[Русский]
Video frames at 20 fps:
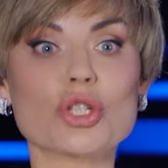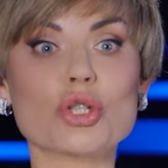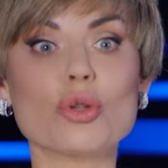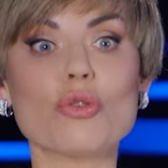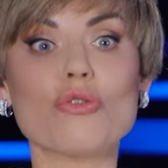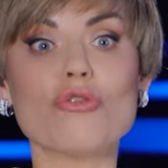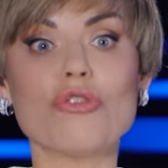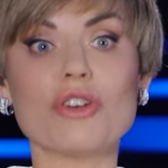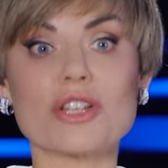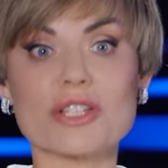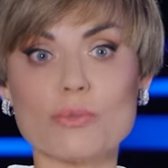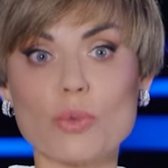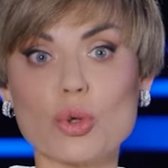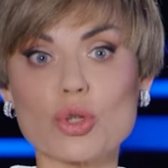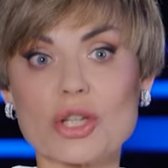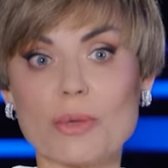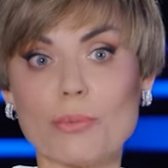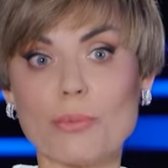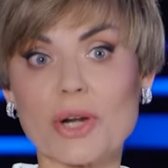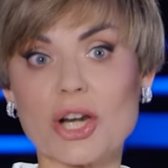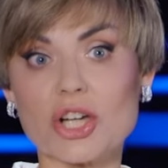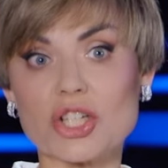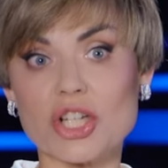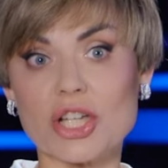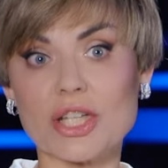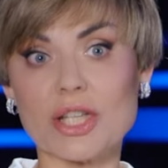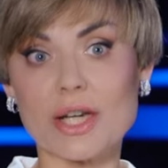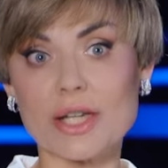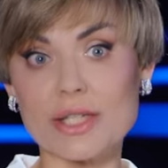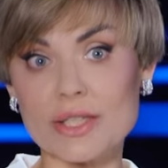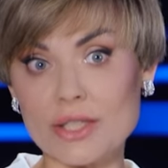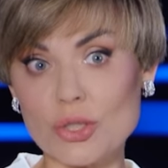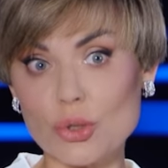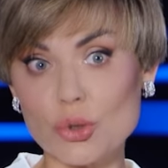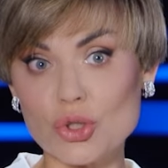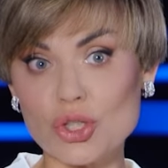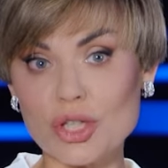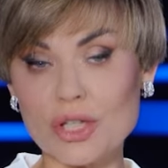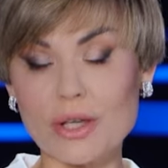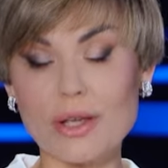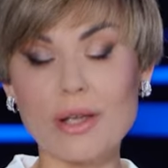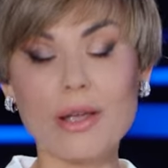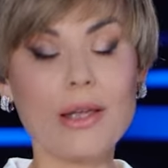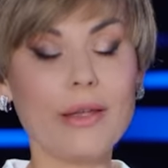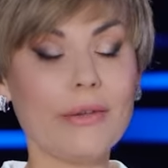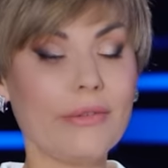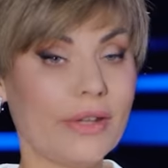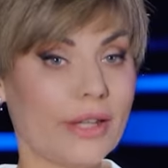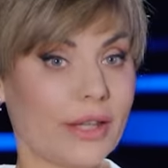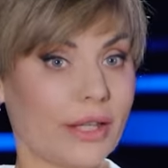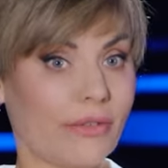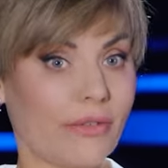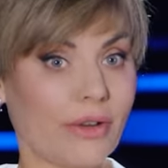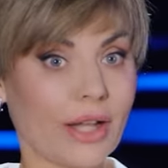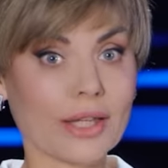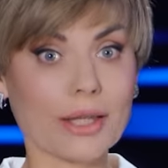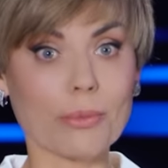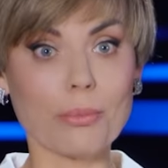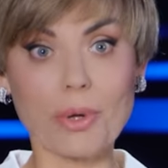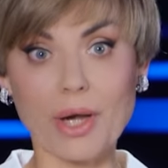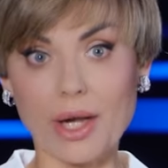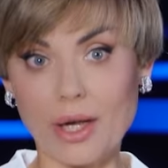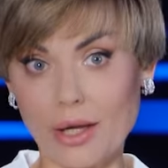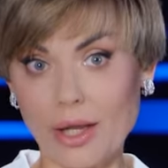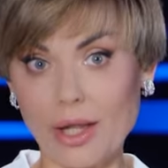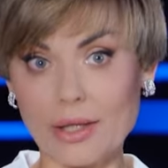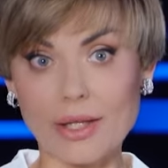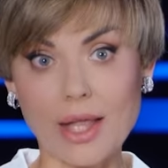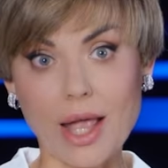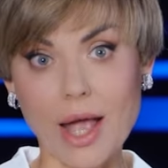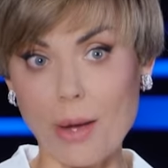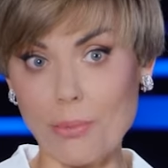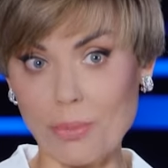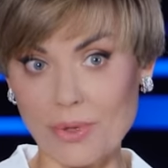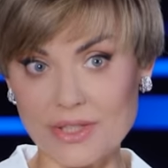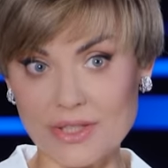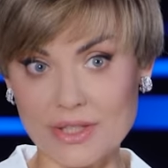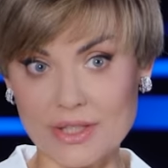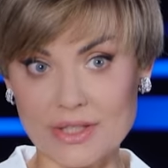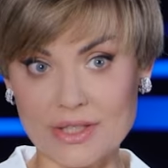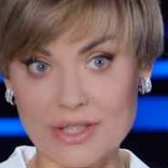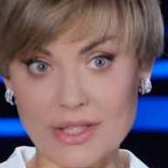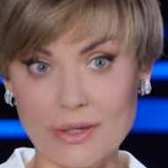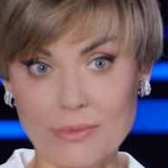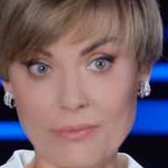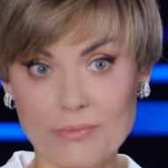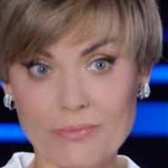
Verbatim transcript: что в возможном поражении Россиюшки виновата проклятая оппозиция